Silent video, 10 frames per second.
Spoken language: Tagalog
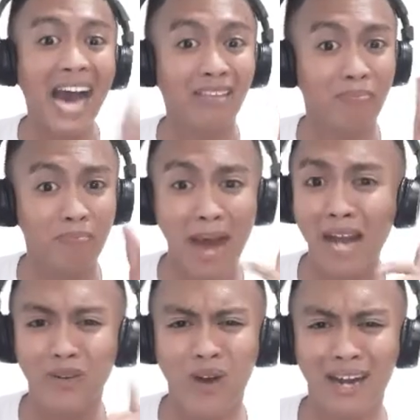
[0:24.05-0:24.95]
At
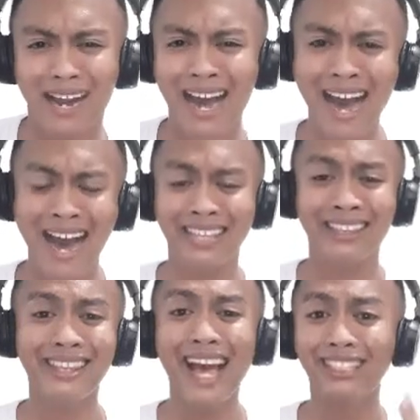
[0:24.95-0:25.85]
bago ang lahat,
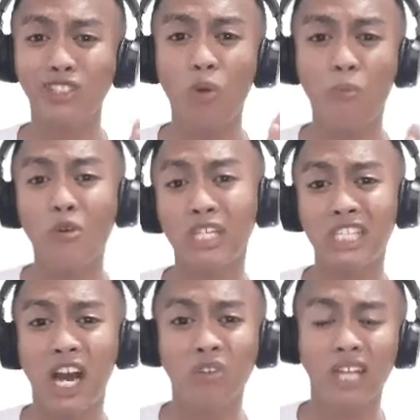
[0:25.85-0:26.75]
nais ko pong
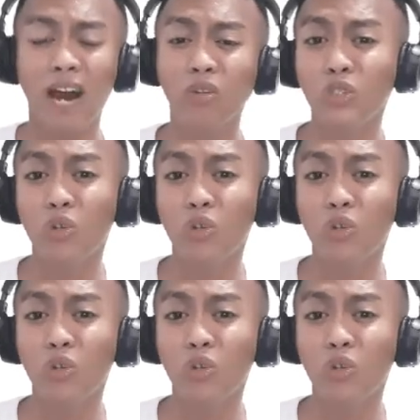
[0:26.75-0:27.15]
i-shout out